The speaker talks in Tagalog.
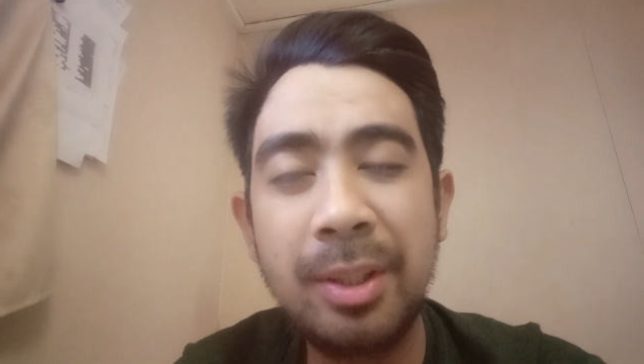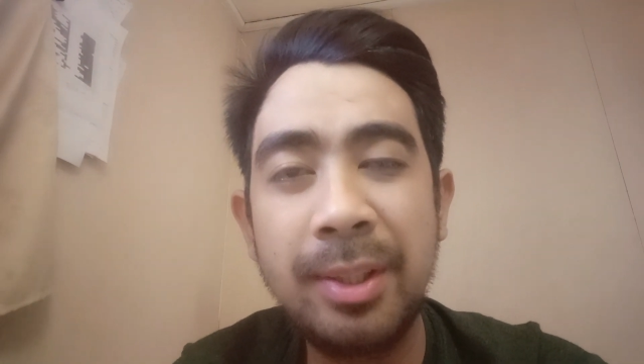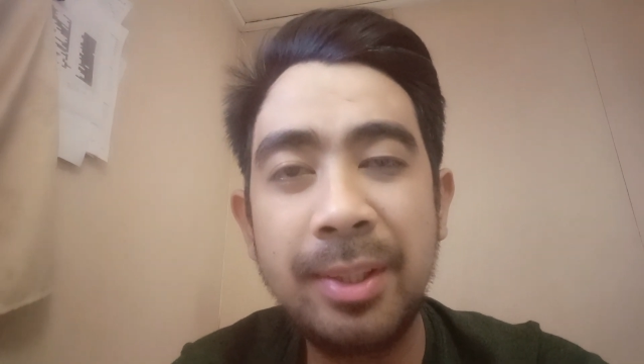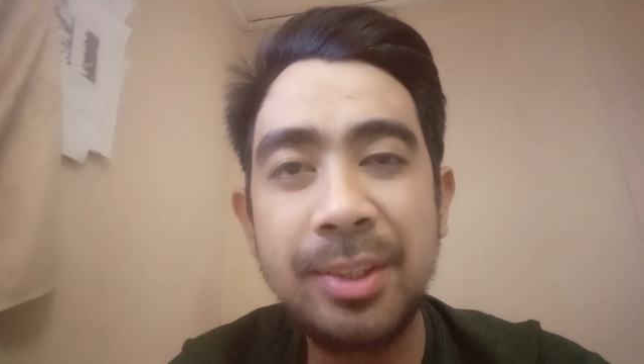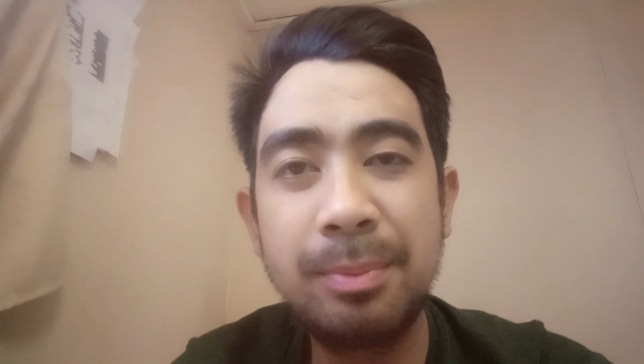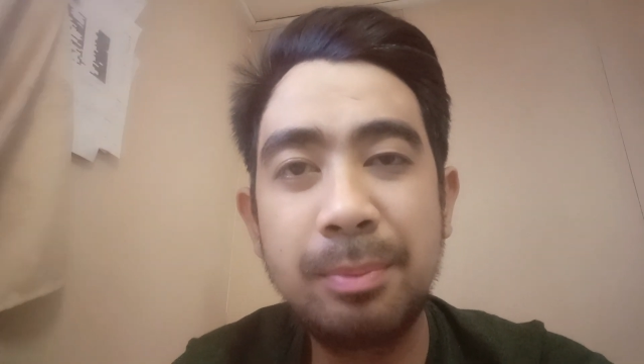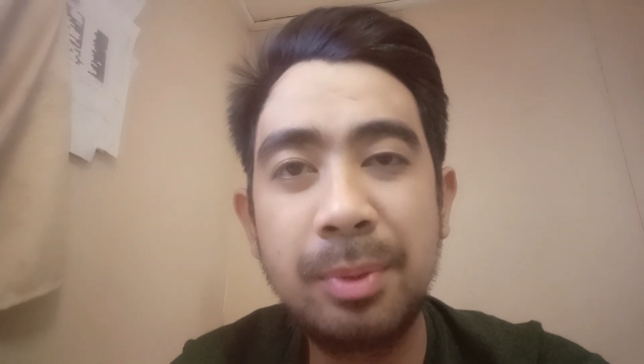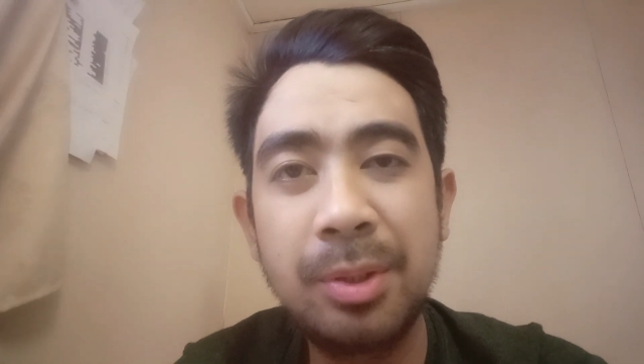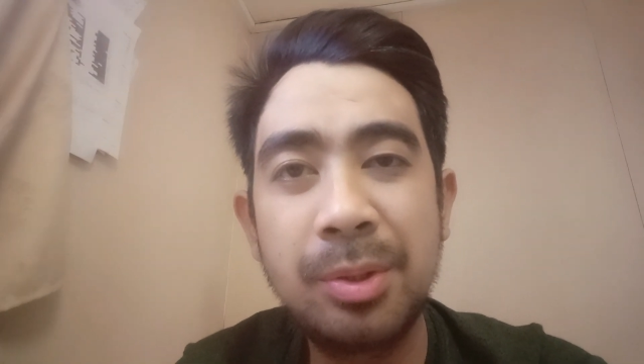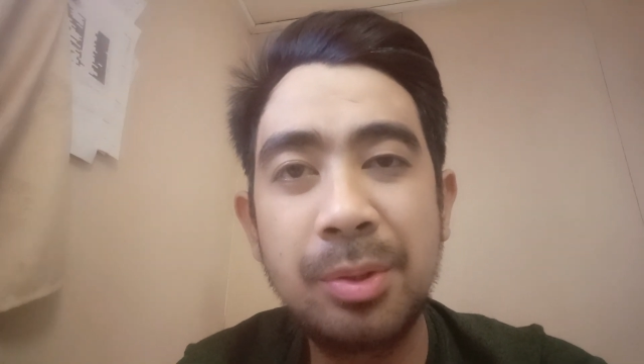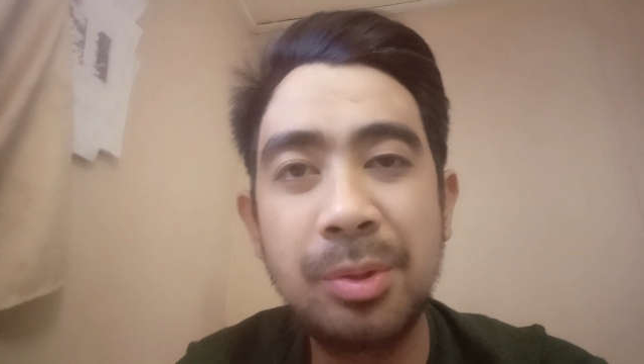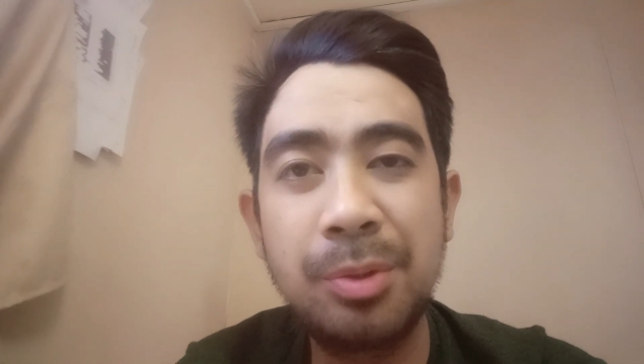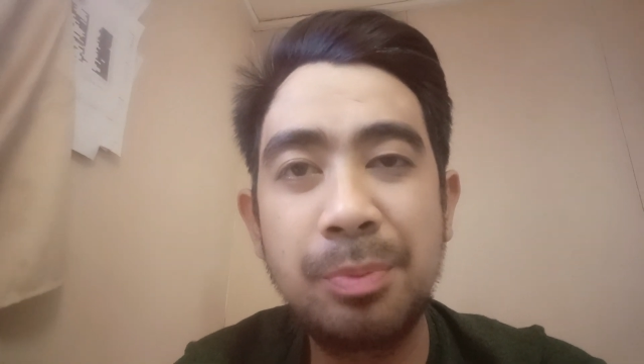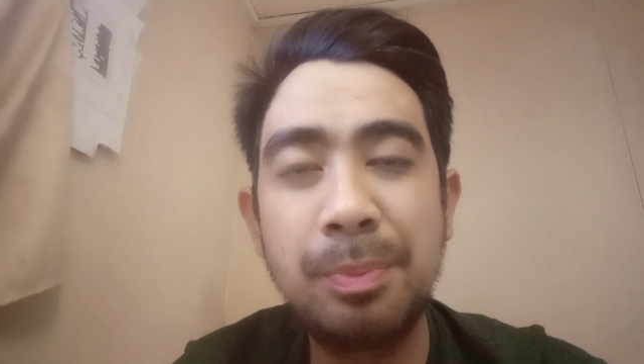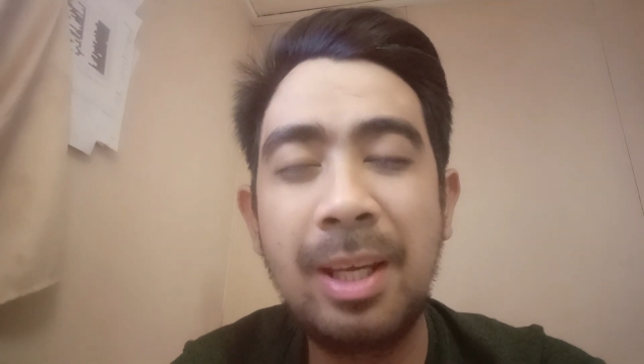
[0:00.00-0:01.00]
Knicks
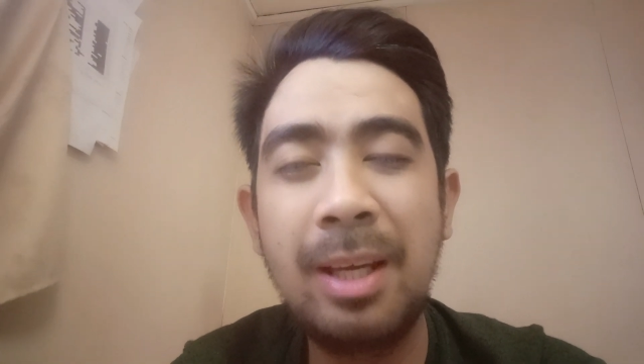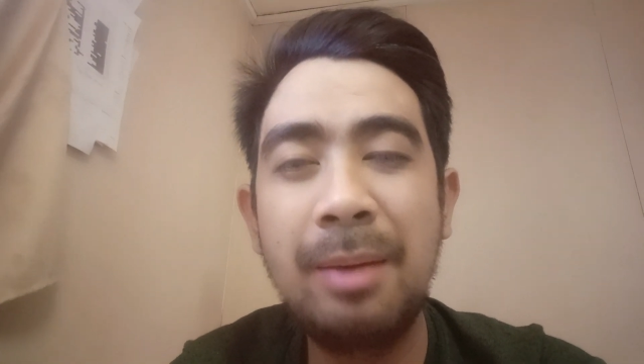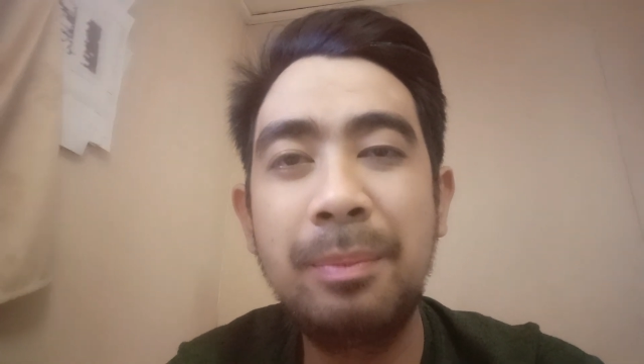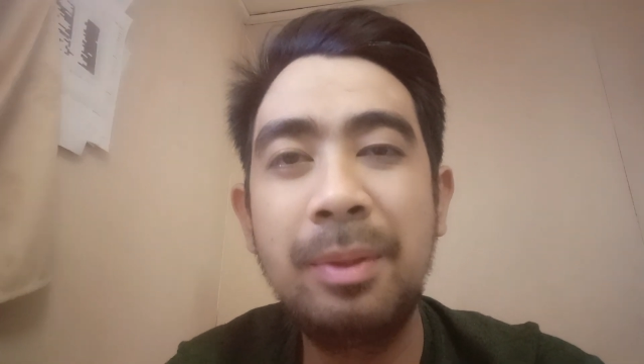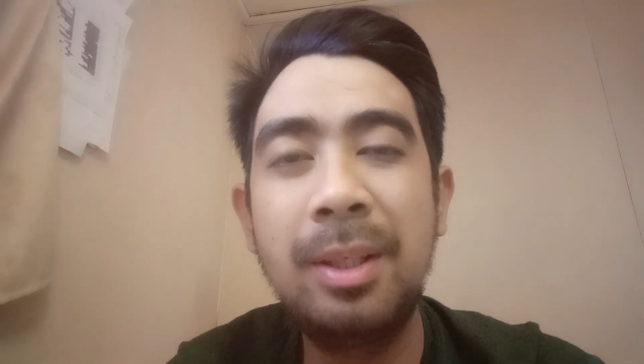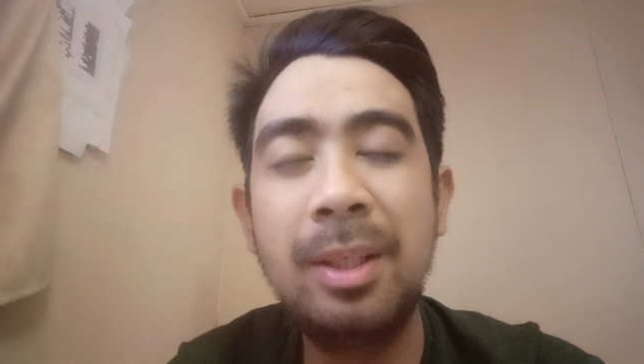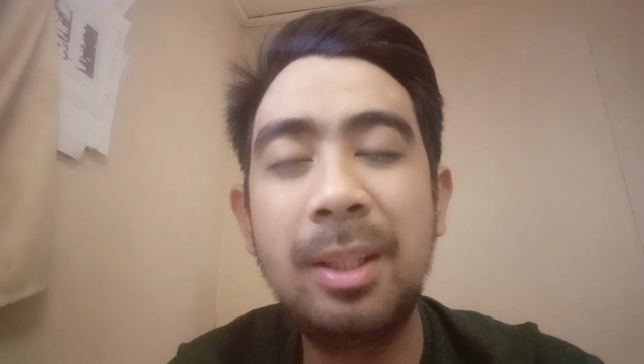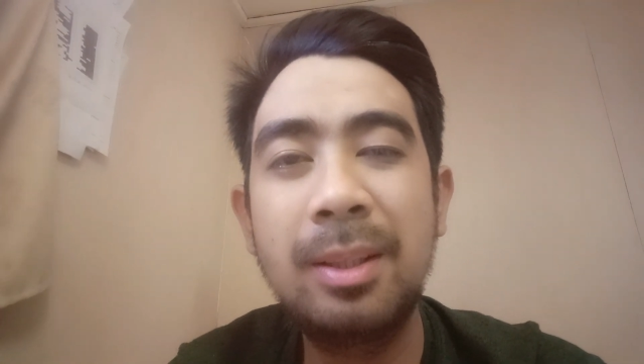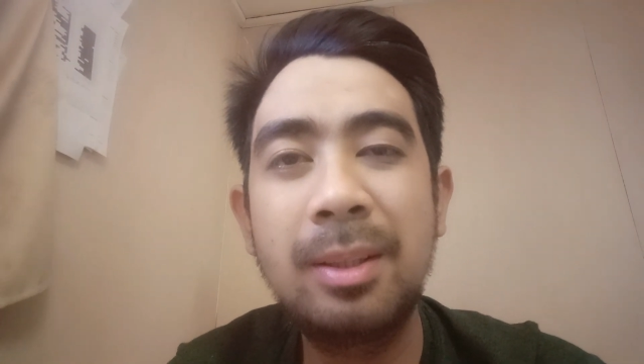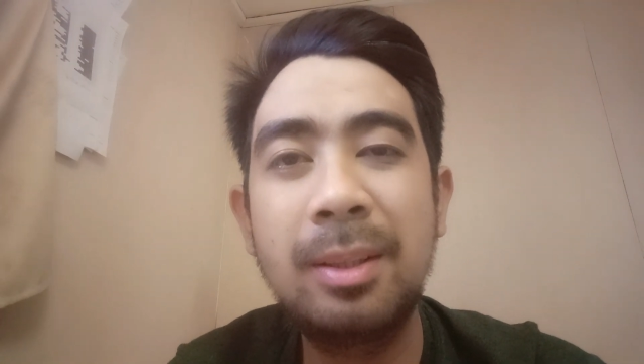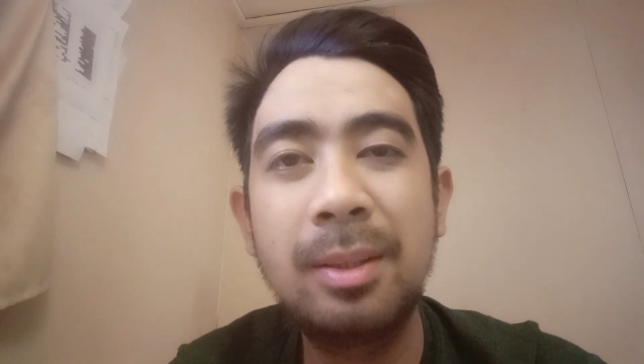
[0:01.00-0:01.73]
versus Miami Heat.